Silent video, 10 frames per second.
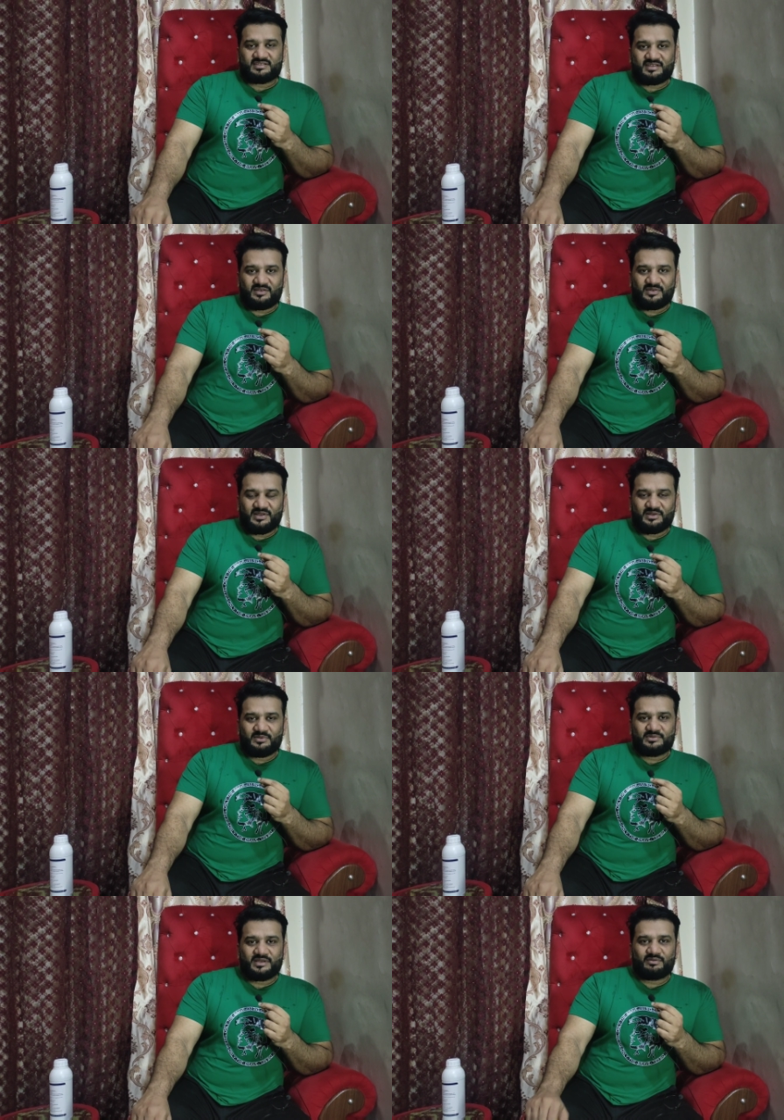
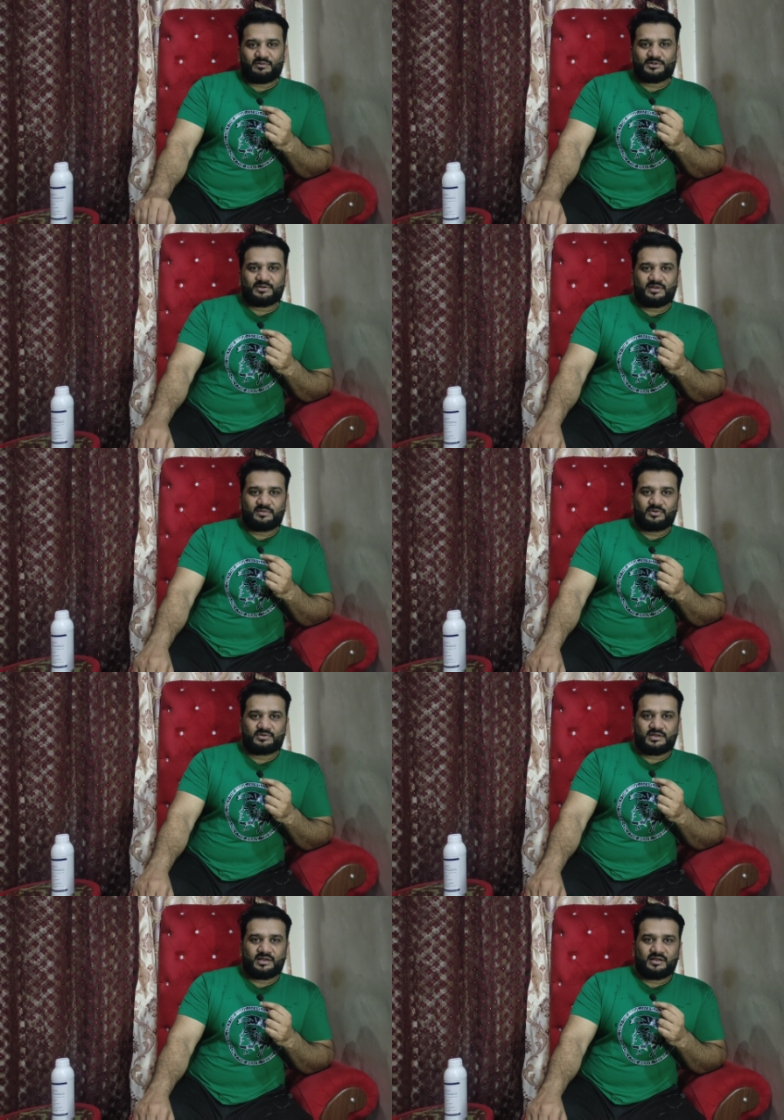असलम सब को मेरा
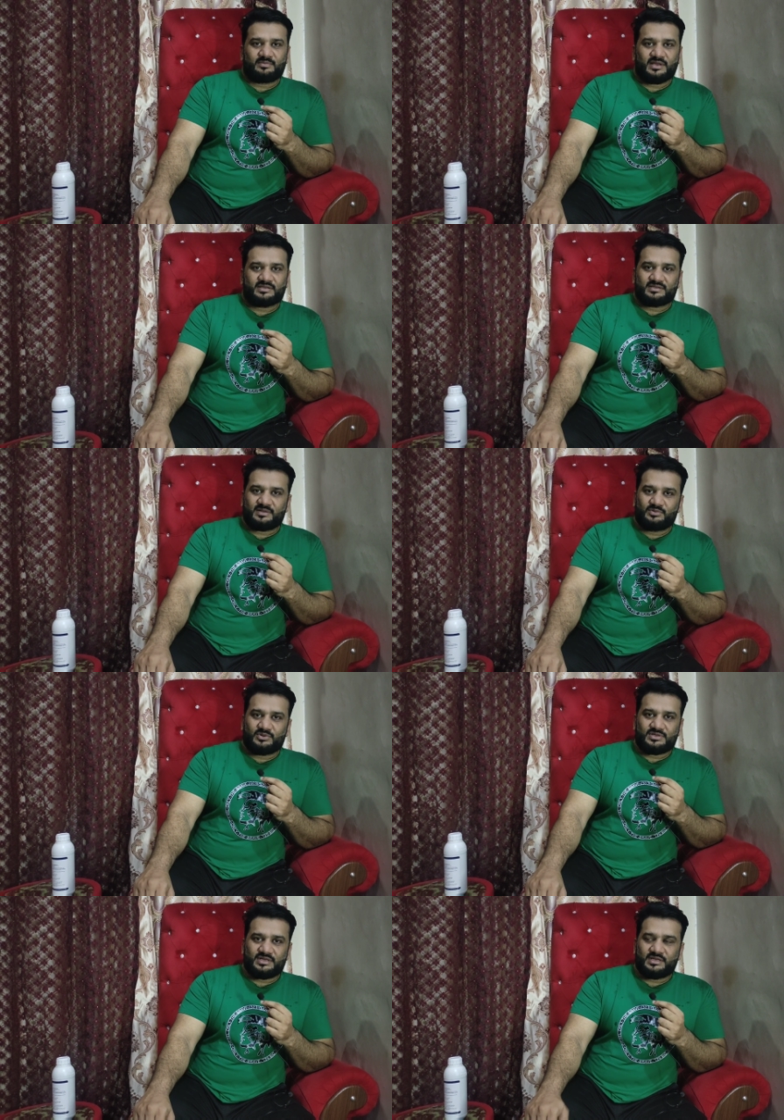बहुत सलाम कैसे सब
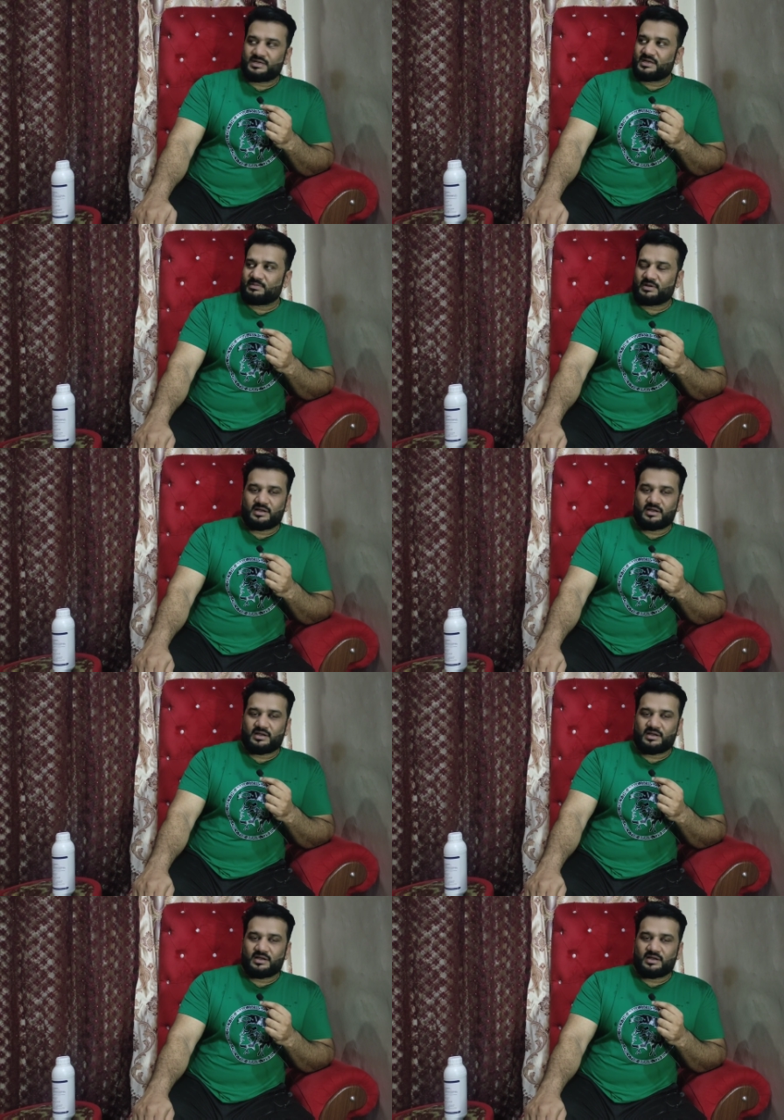दोस्त ठीक हैं अल्लाह